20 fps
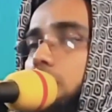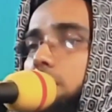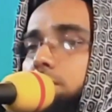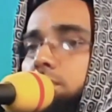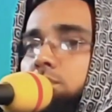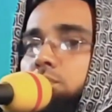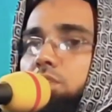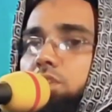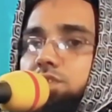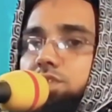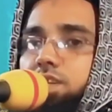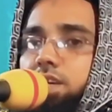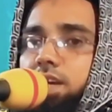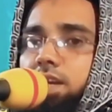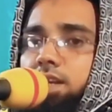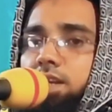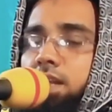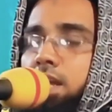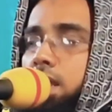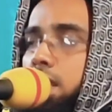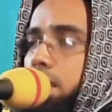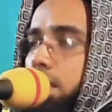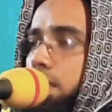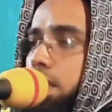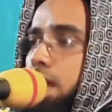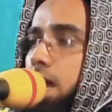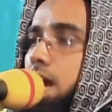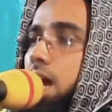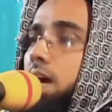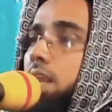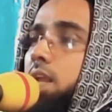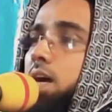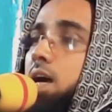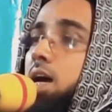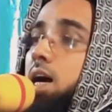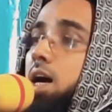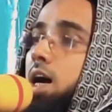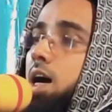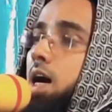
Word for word: আলমিন বলছেন না না